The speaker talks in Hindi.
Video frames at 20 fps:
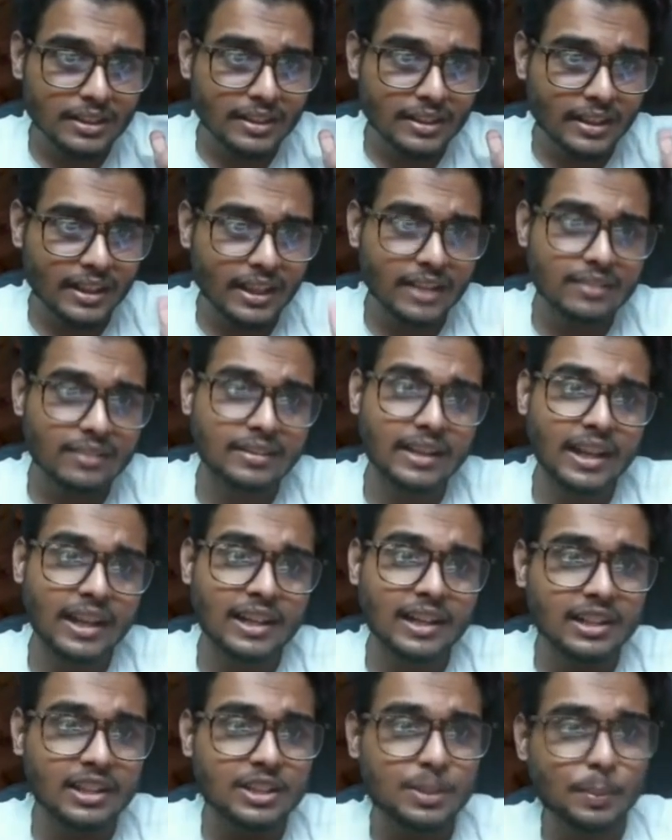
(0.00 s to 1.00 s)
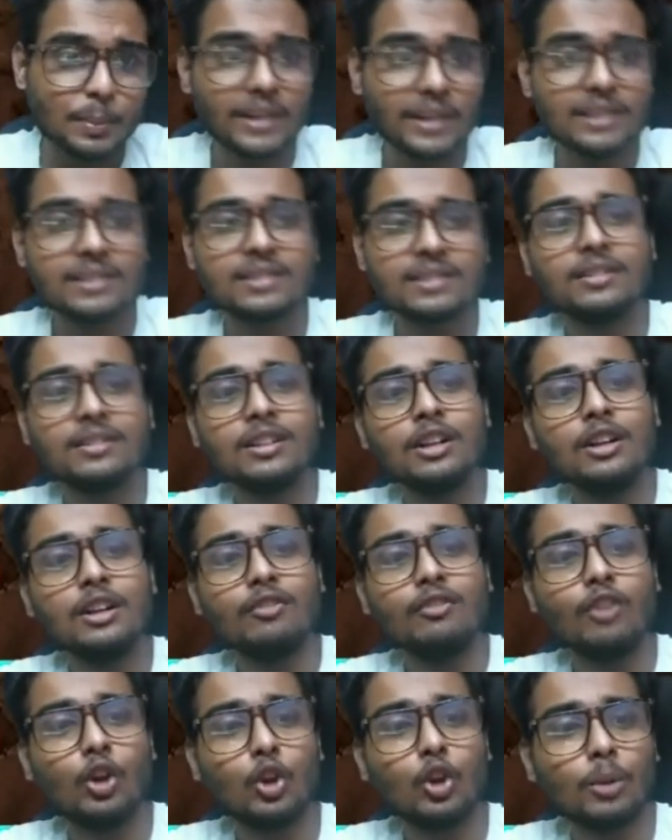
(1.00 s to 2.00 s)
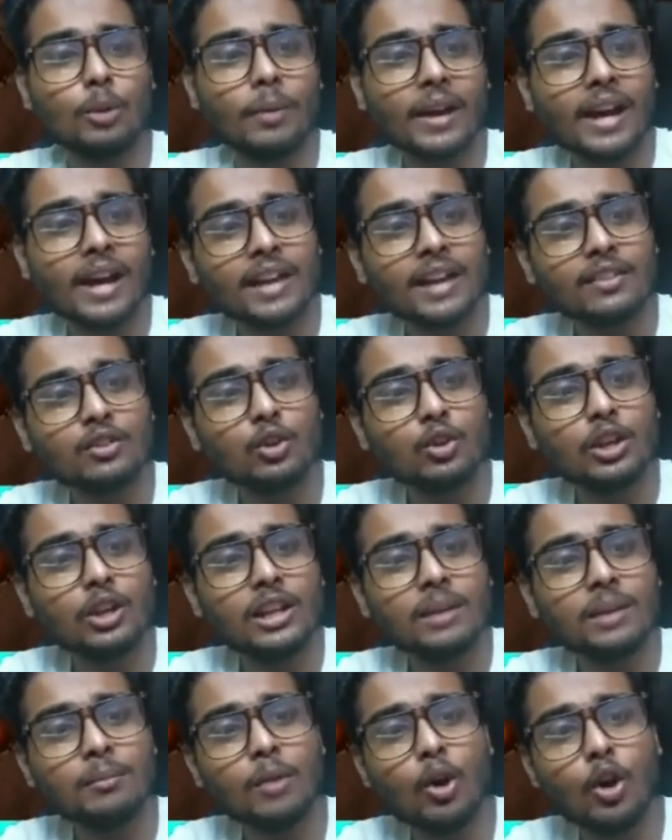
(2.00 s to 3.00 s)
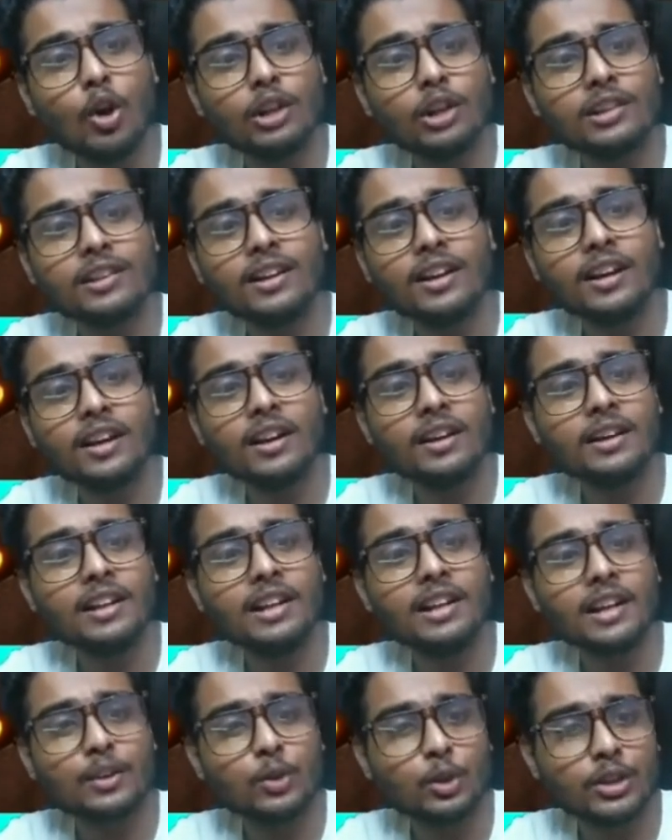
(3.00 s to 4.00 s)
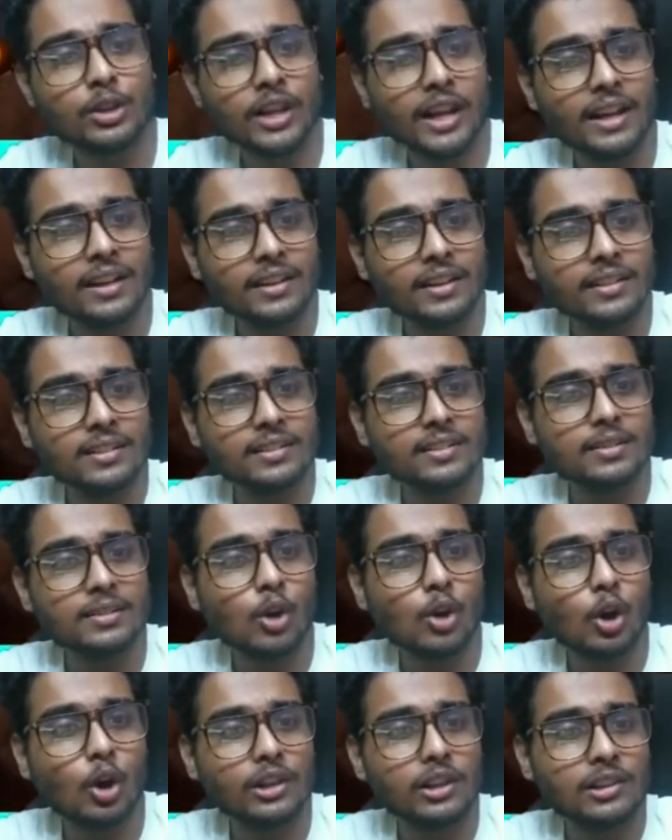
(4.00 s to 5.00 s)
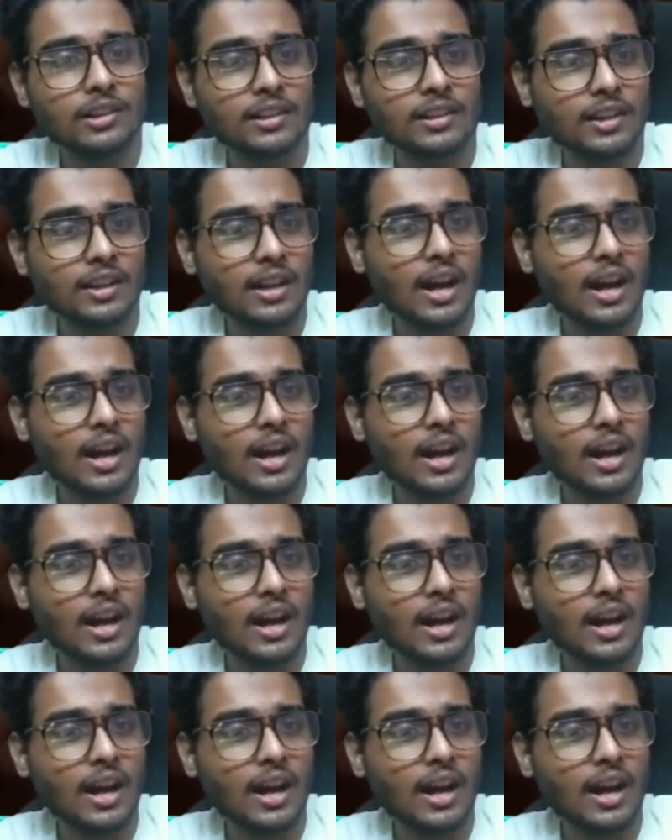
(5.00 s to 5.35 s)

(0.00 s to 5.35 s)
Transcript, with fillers: ठीक है स्केलेटन स्पेल्स फॉलोड बाय आइस गोलम ऑल द इलेक्ट्रोटाइटन ऑल द